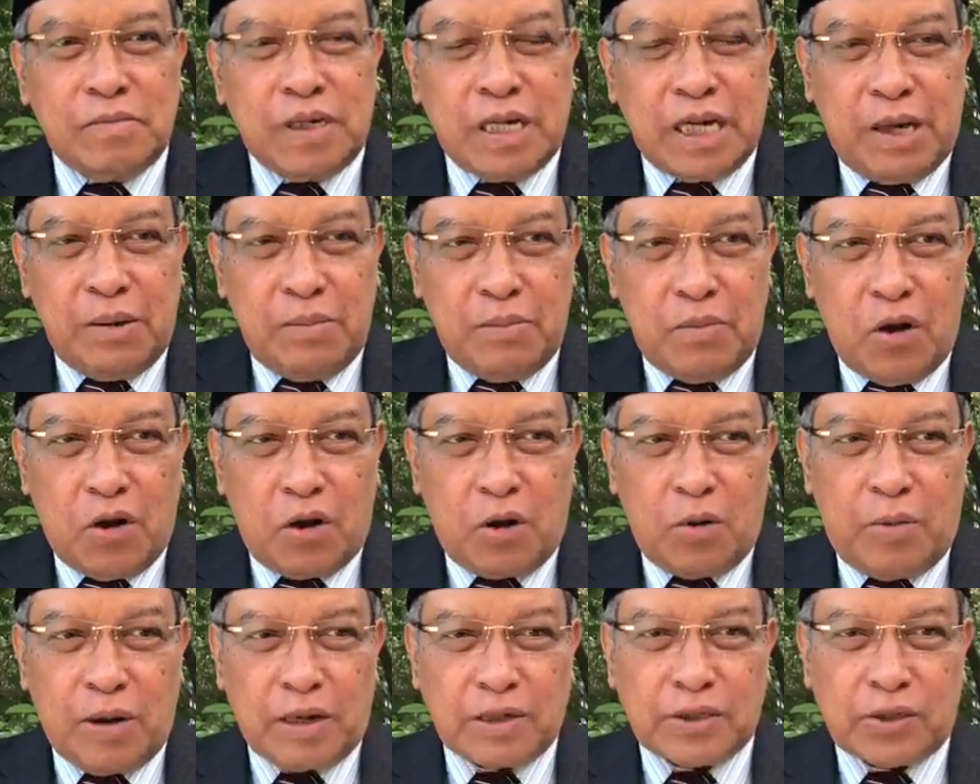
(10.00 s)

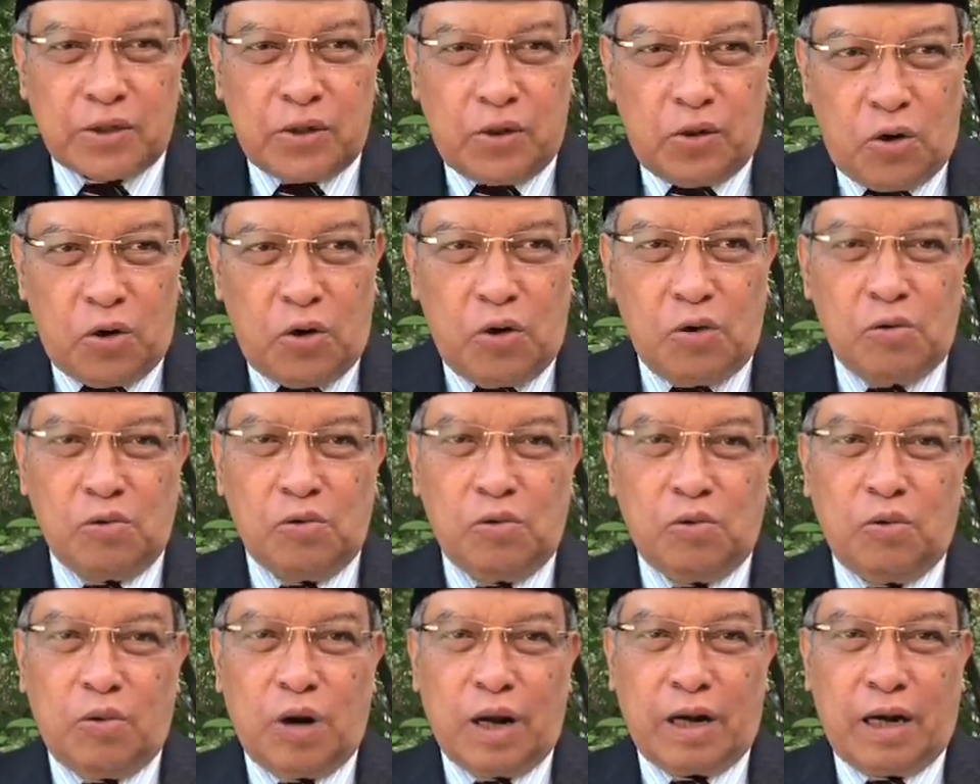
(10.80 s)
menghimbau kepada seluruh
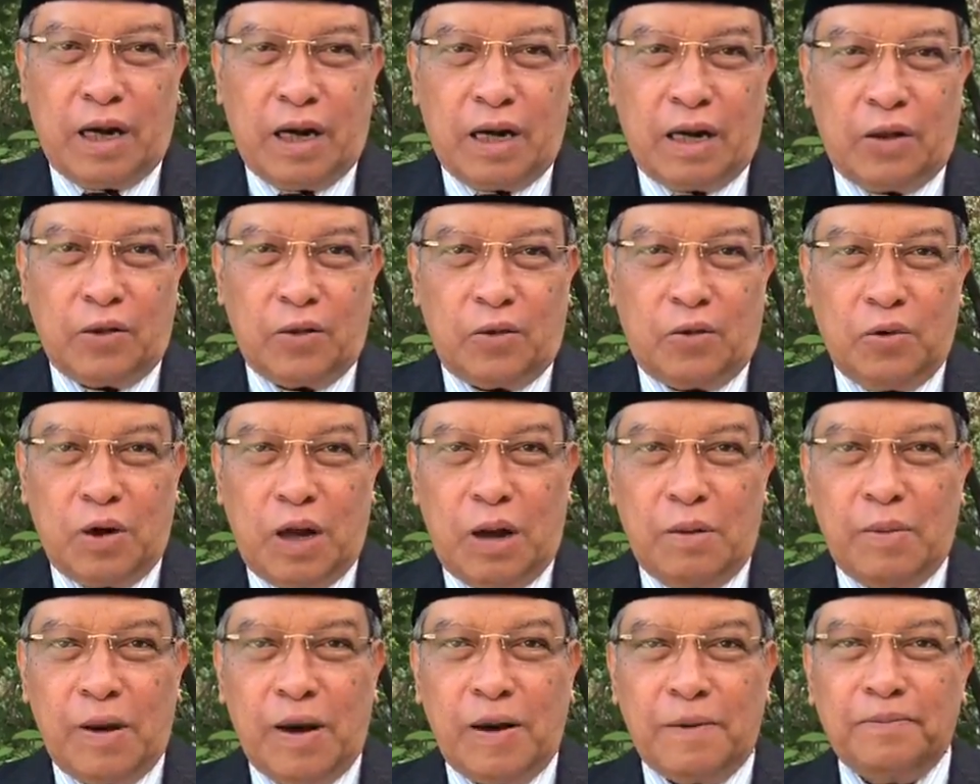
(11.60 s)
warga Nahdlatul
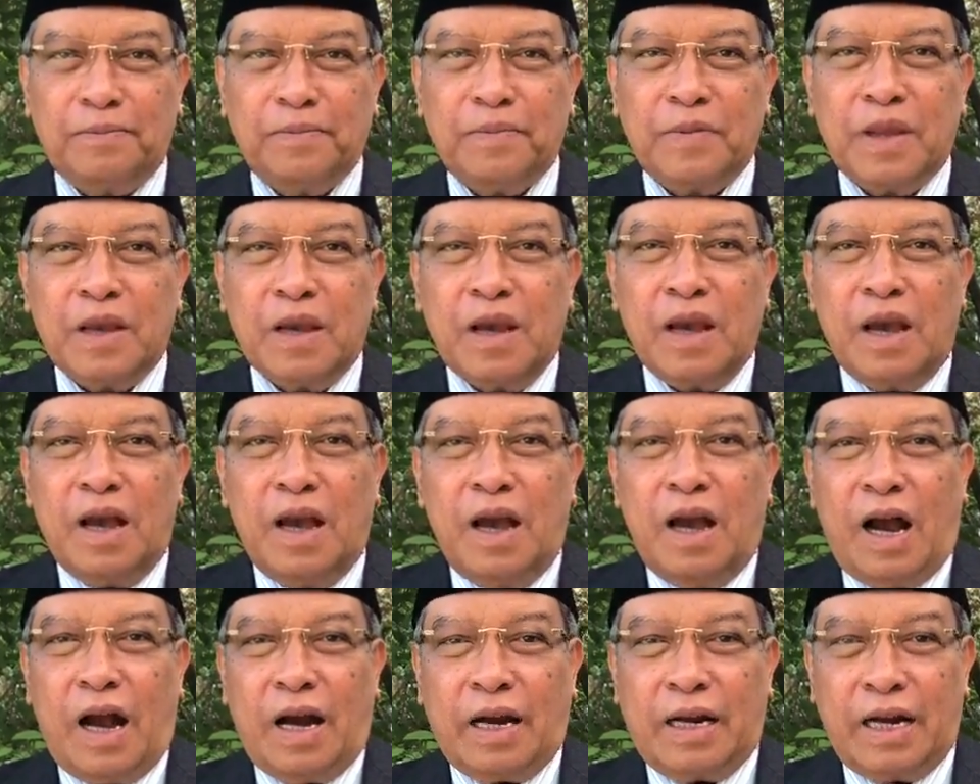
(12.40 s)
Ulama
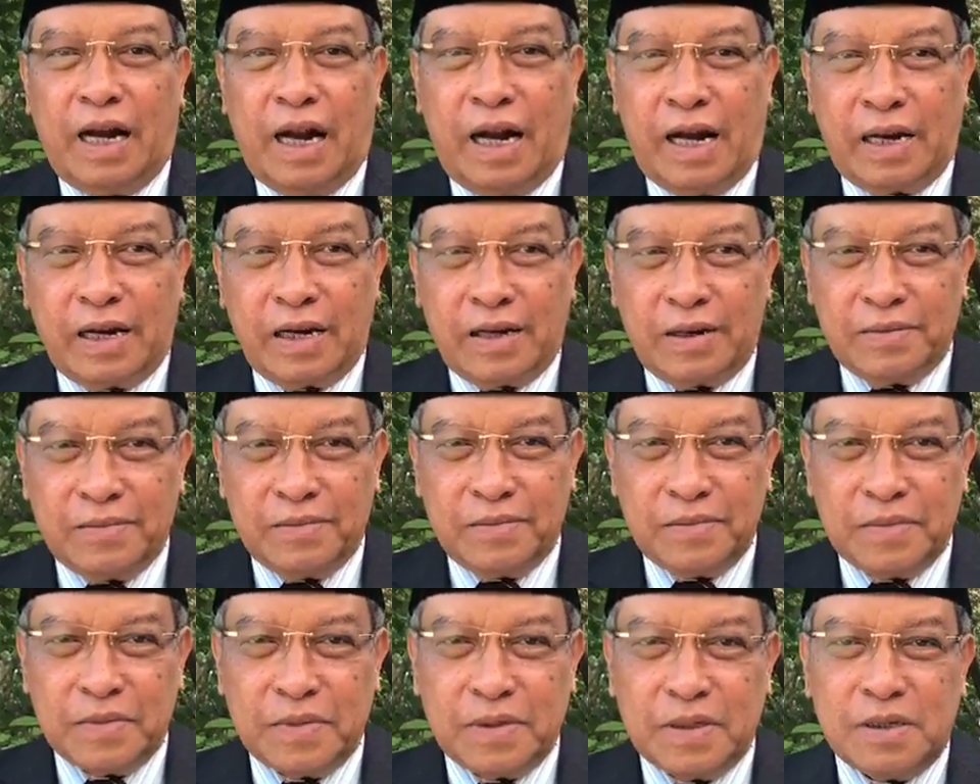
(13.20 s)
agar
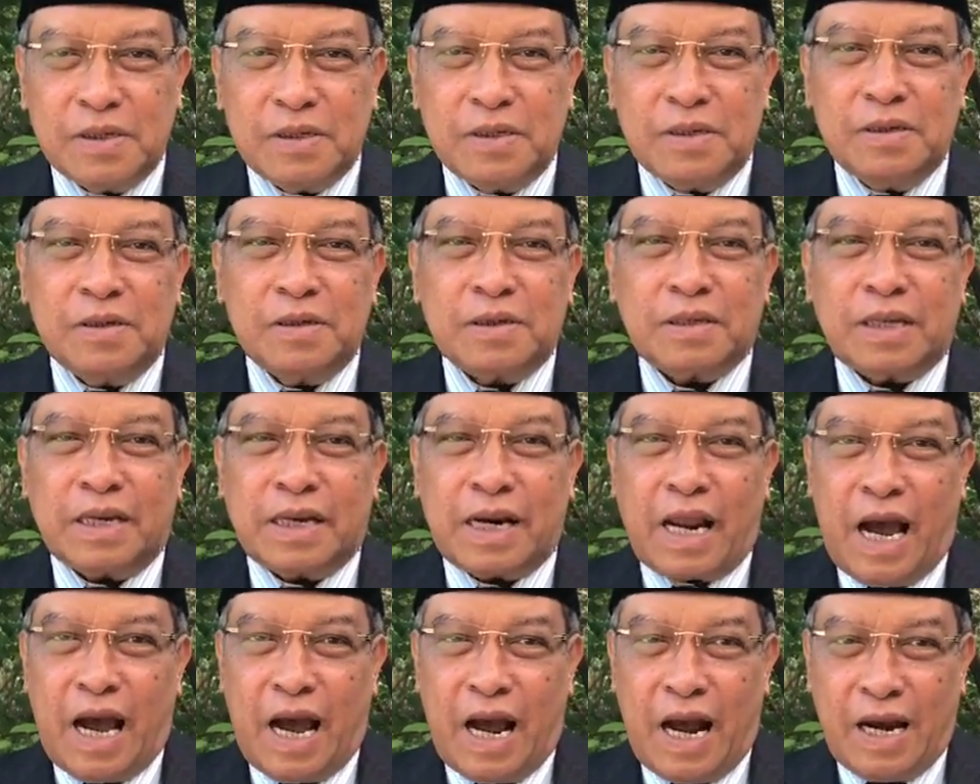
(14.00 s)

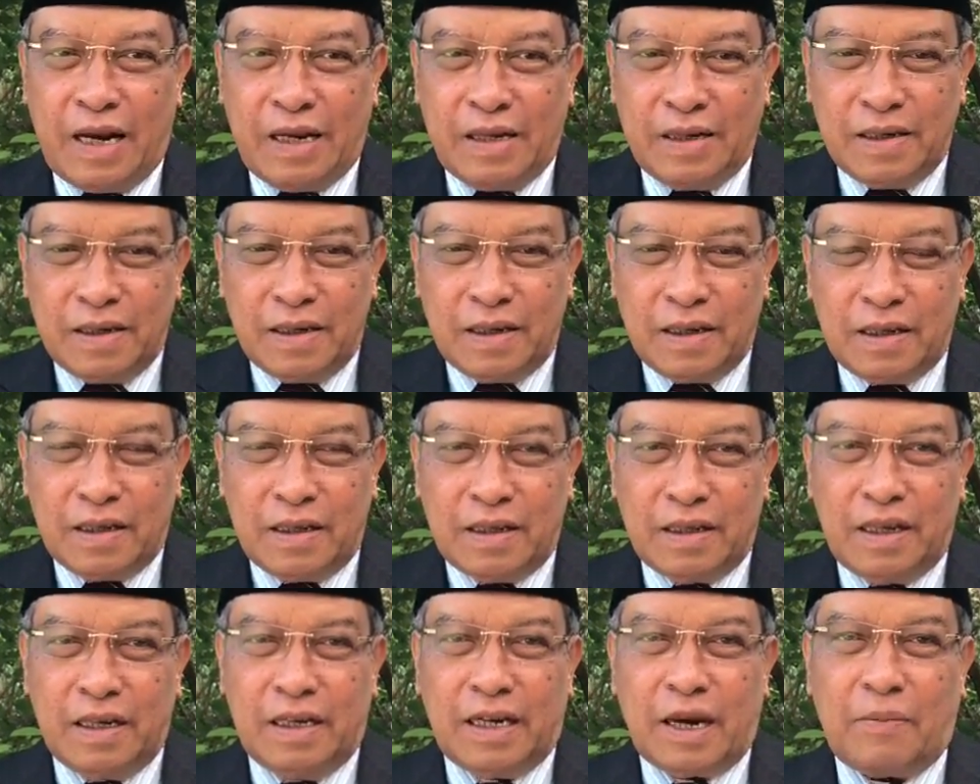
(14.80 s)
tenang,
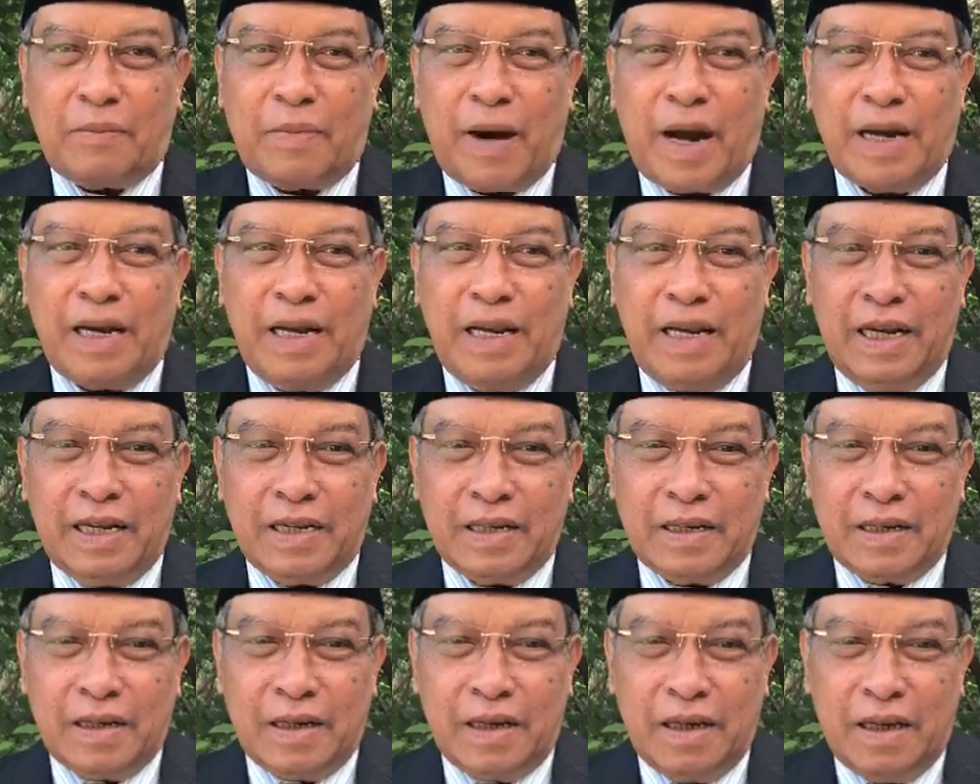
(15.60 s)
tidak
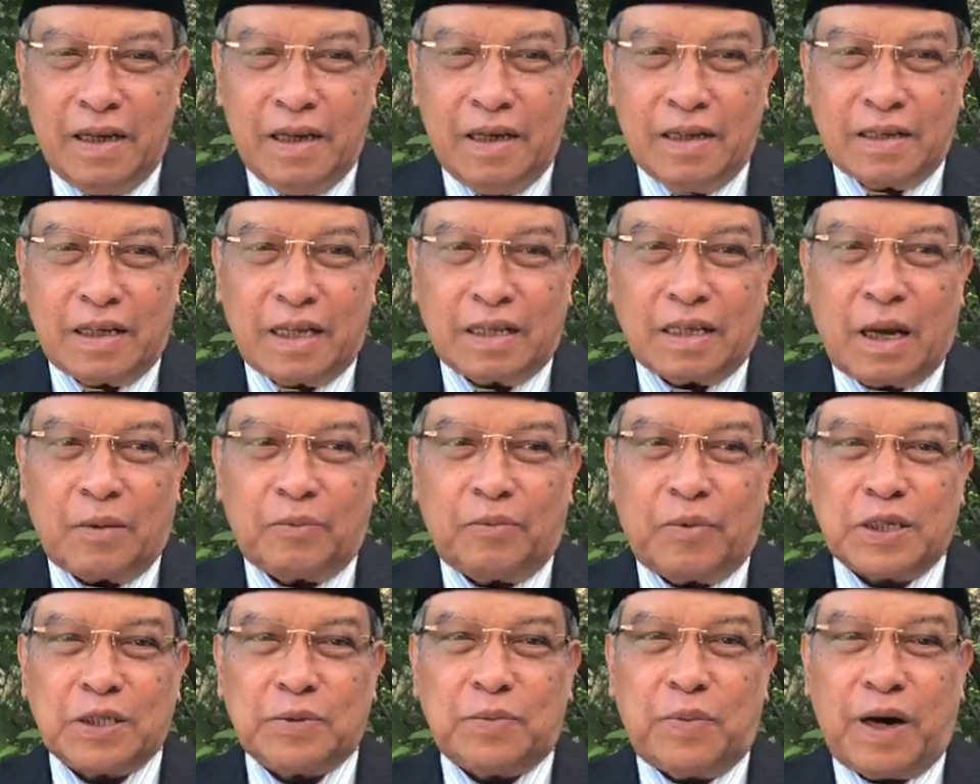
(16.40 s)
panik,
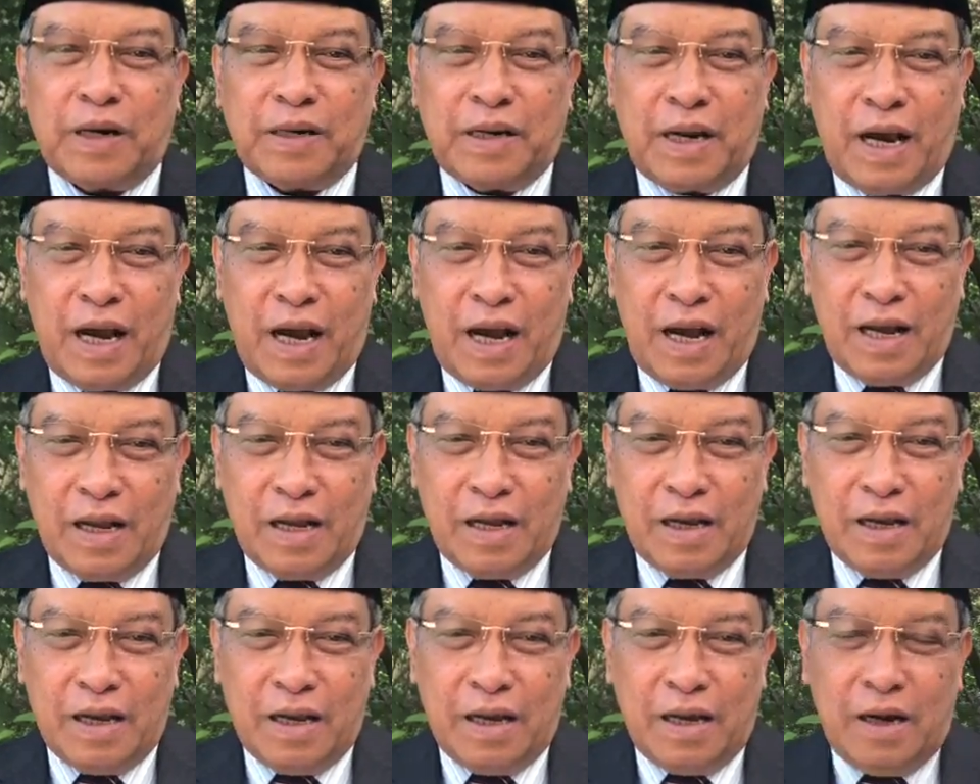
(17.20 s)
tetap
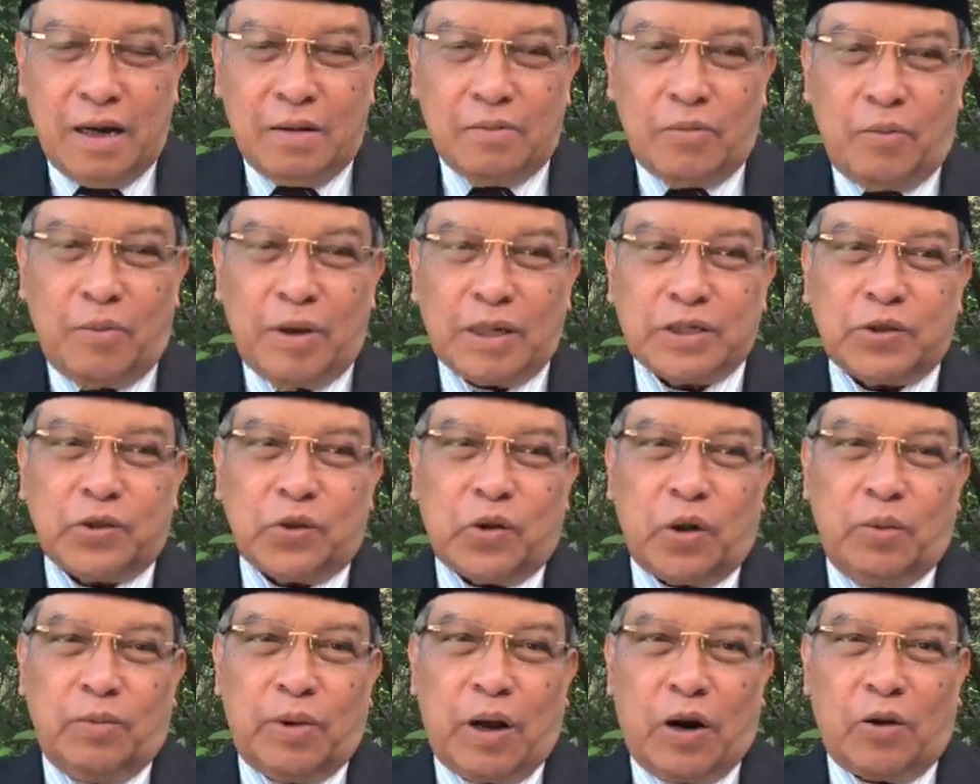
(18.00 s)
waspada,
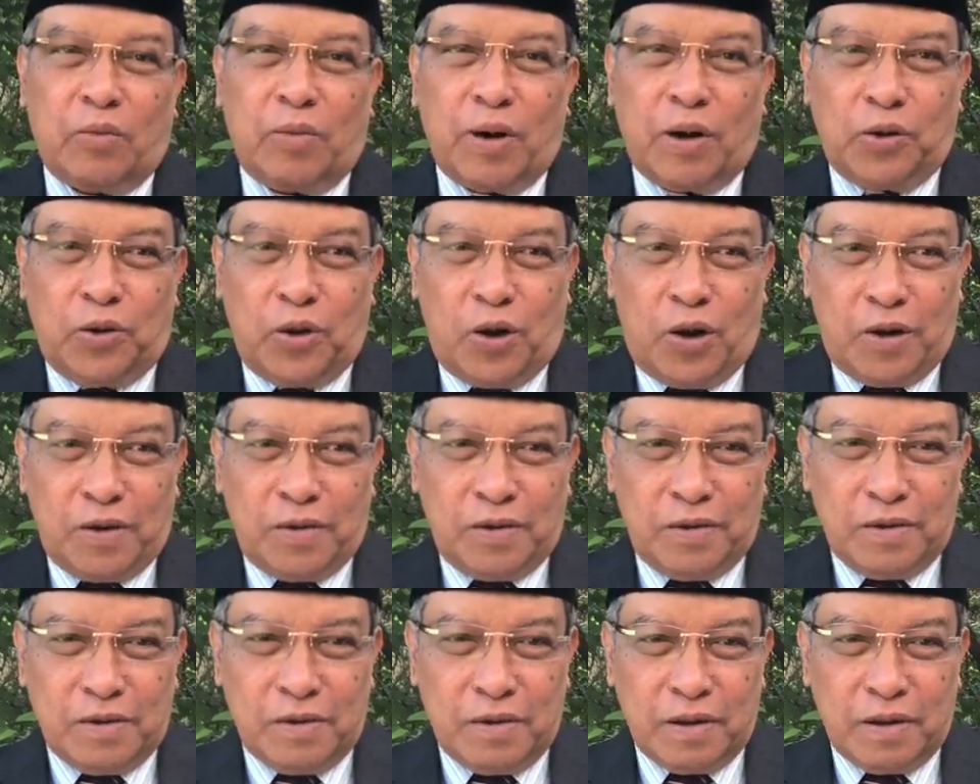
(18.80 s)
memasuki bulan Ramadan,